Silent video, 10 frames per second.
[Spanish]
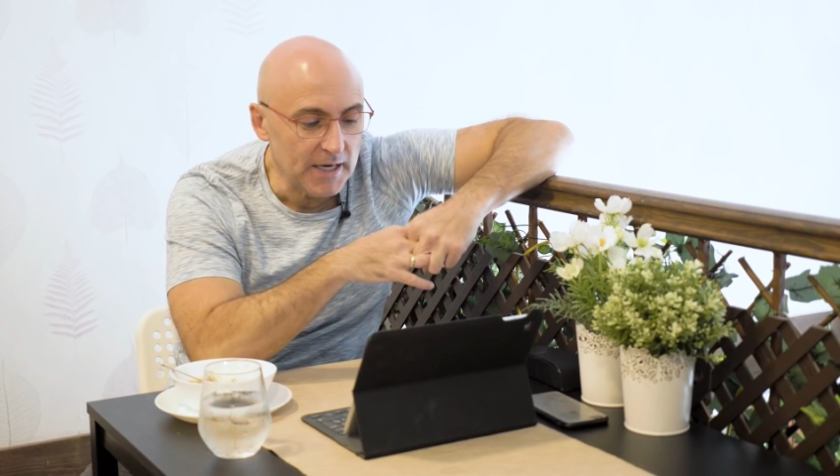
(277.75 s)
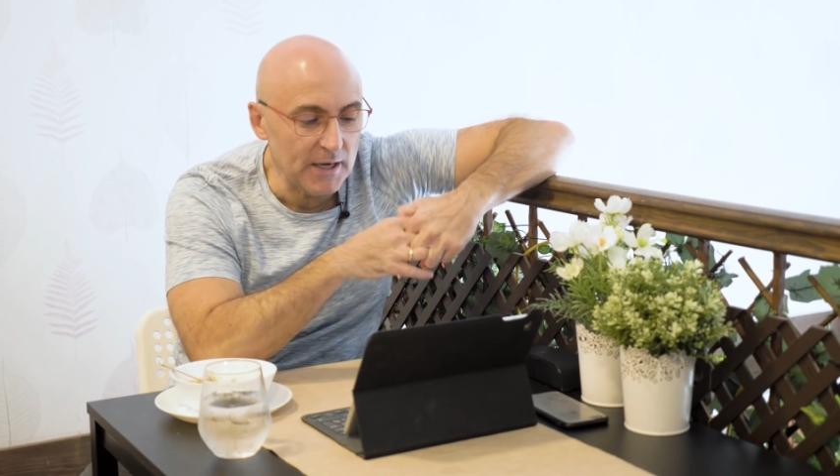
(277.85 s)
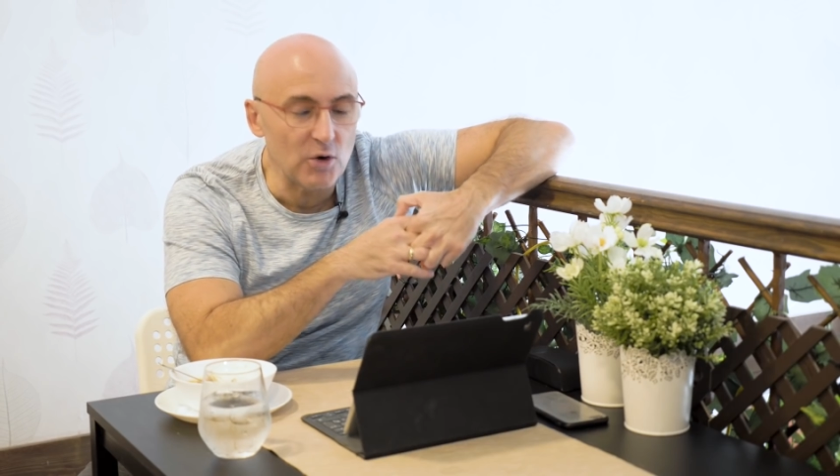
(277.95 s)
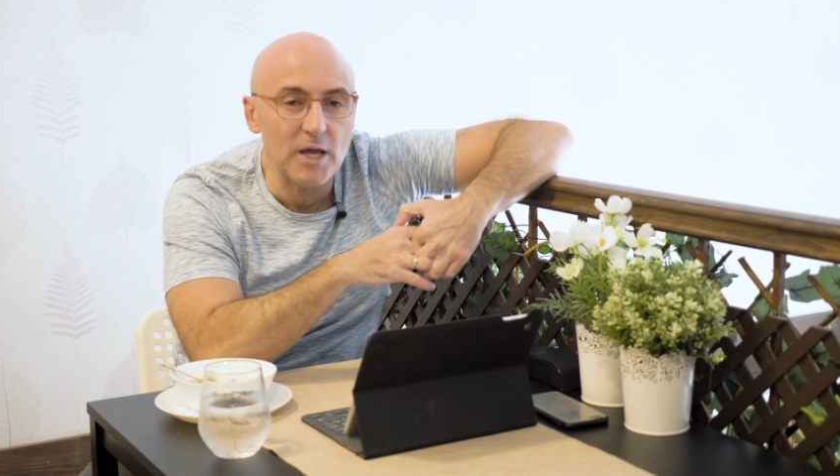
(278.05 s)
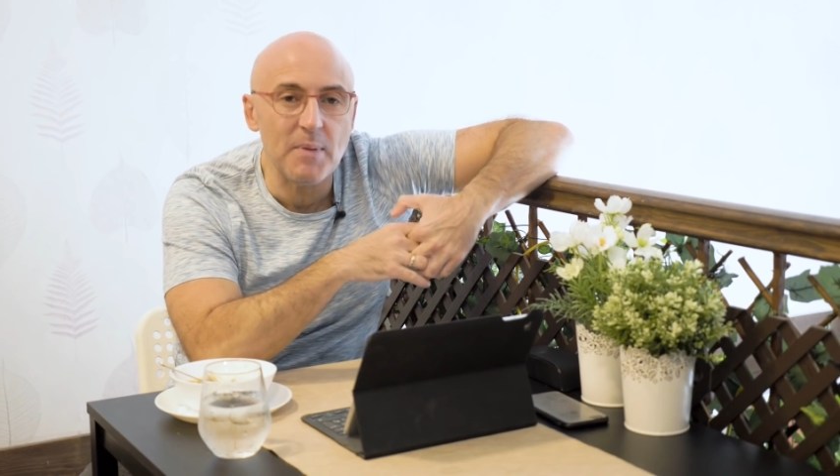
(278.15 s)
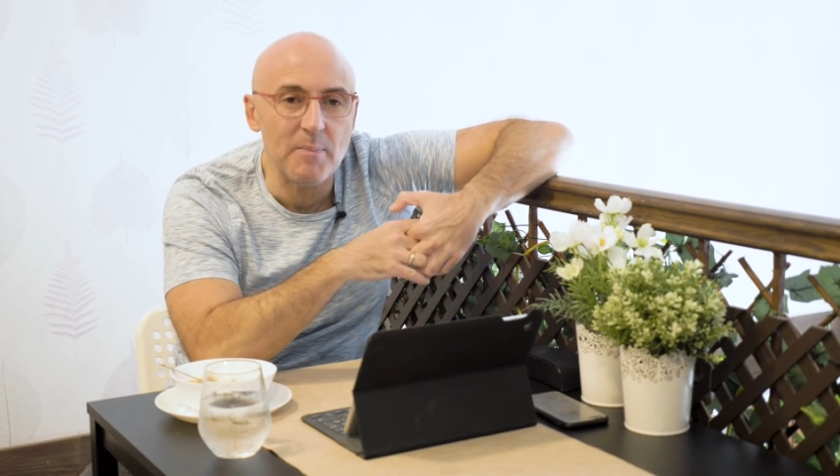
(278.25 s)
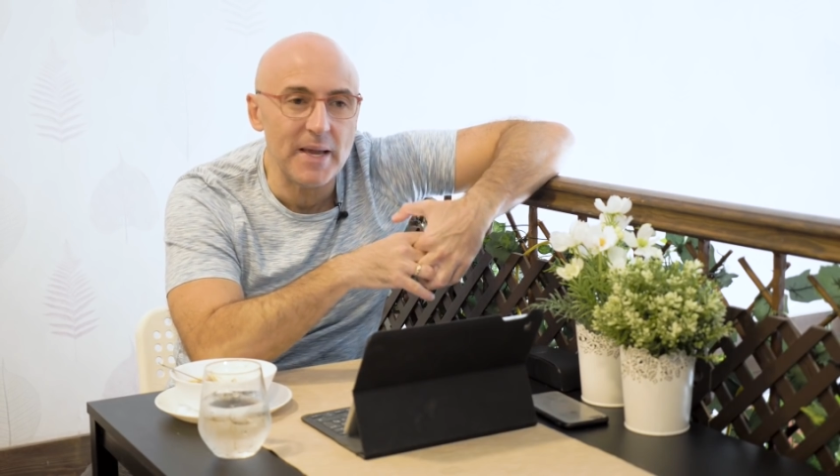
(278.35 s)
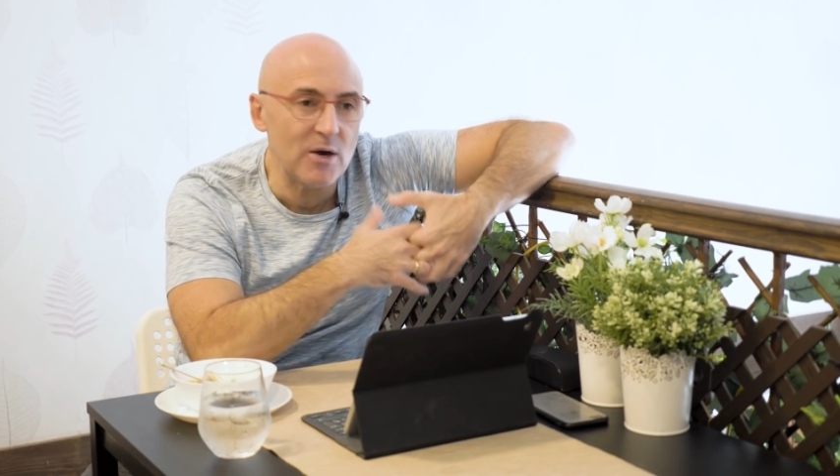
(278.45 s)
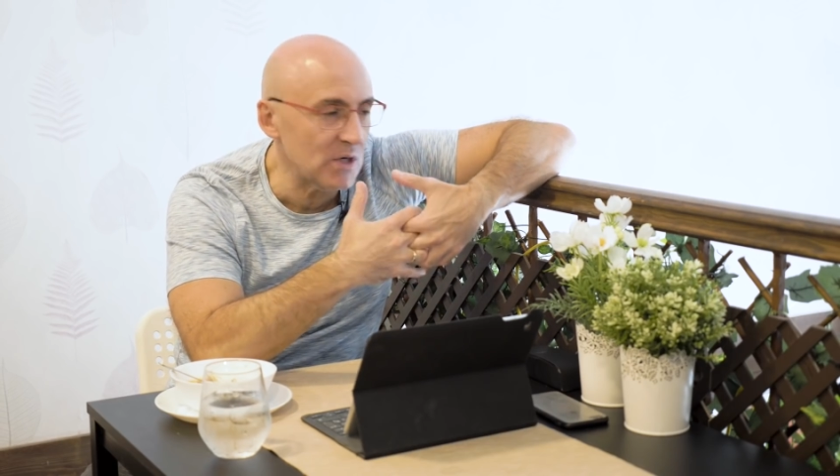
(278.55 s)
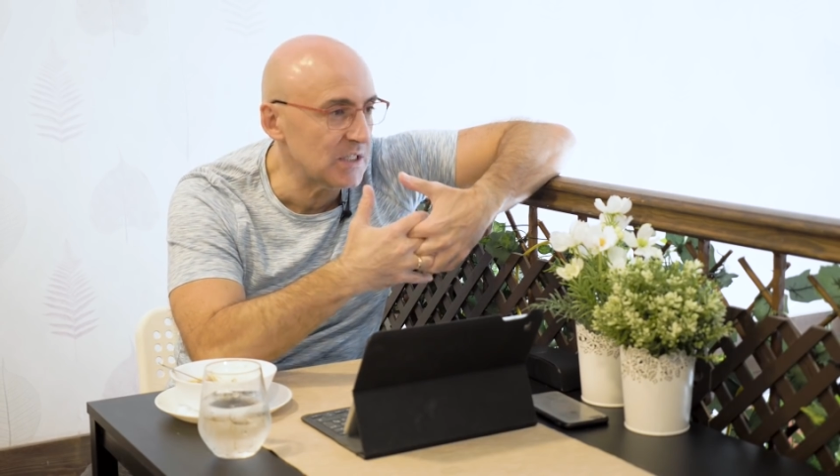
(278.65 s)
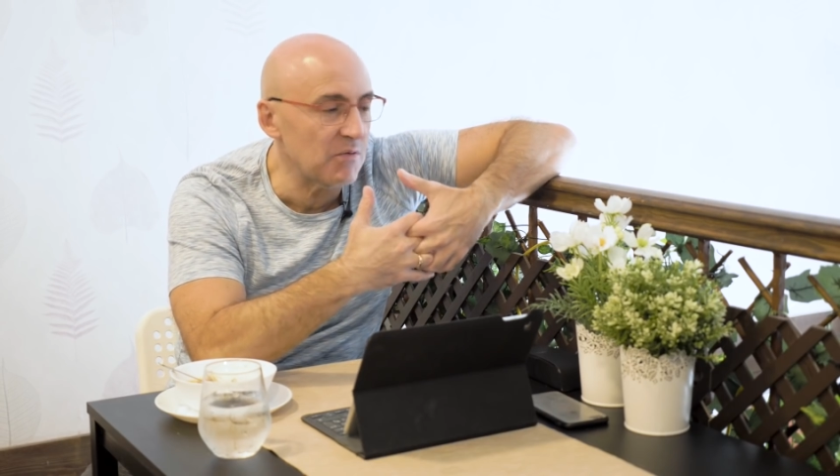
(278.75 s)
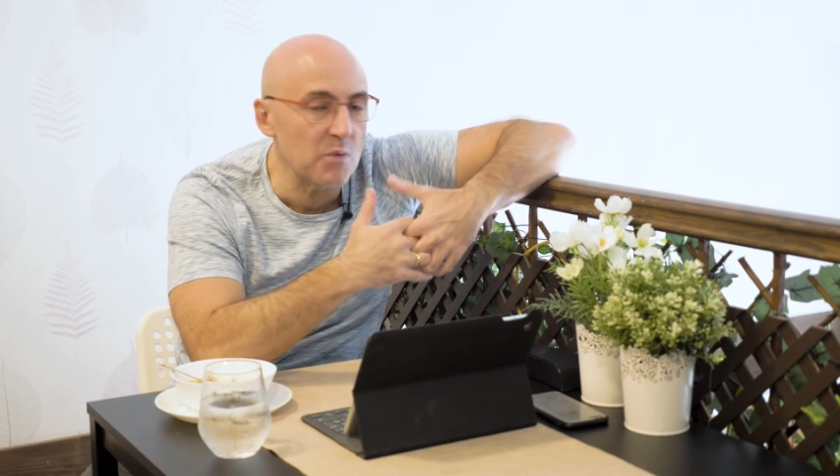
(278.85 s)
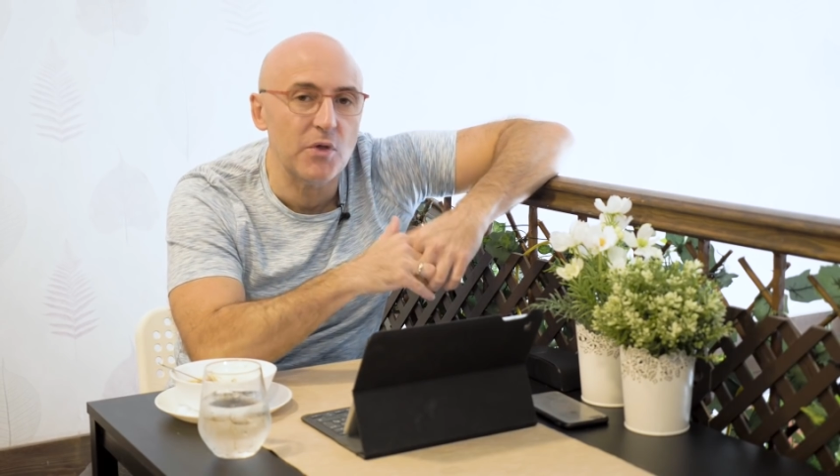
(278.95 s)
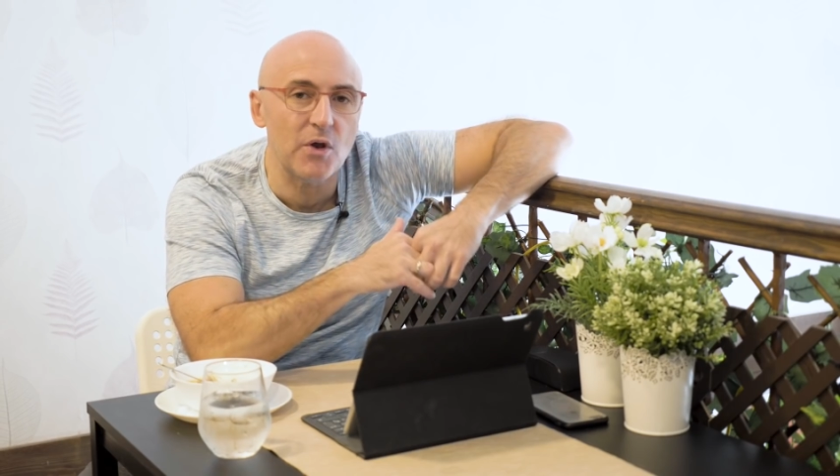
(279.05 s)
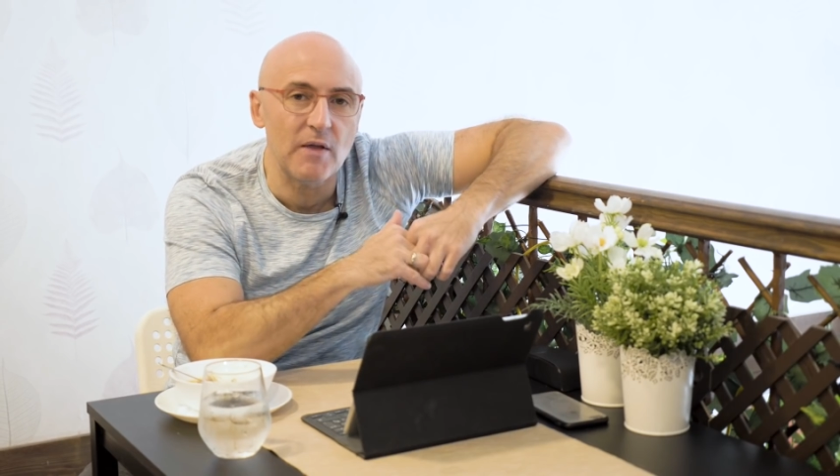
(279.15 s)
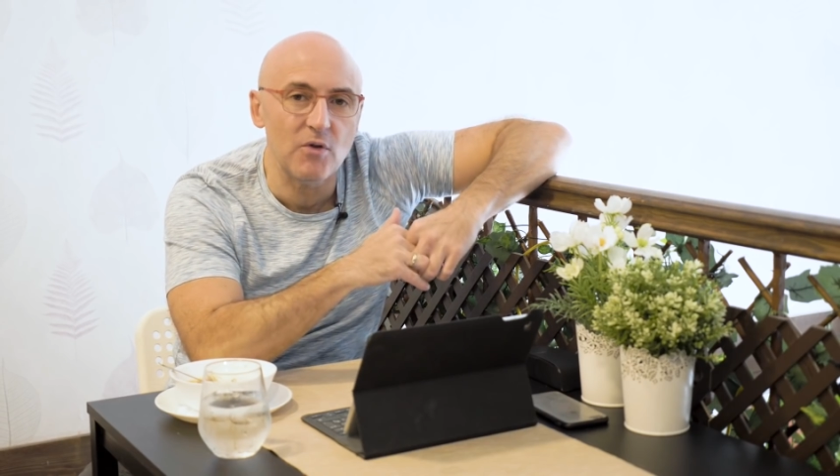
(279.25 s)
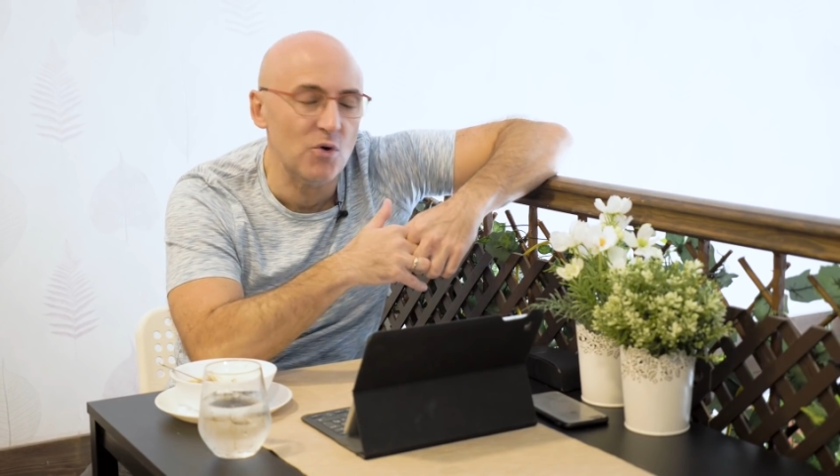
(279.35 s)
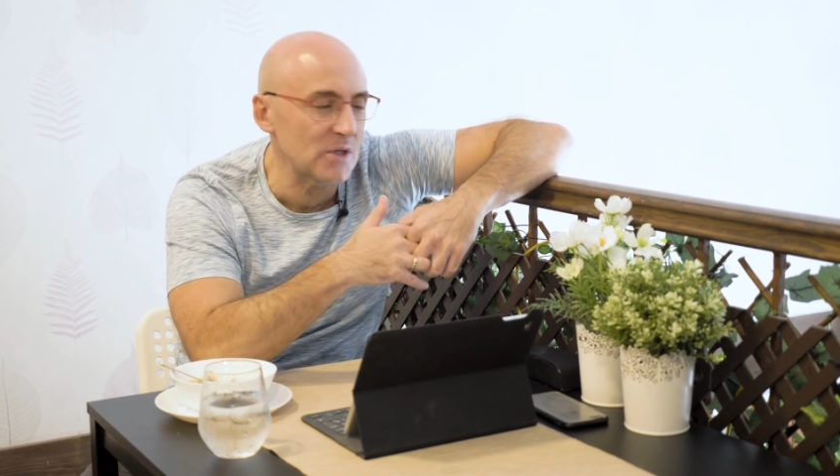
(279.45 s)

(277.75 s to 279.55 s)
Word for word: Creo que Pepe no está funcionando,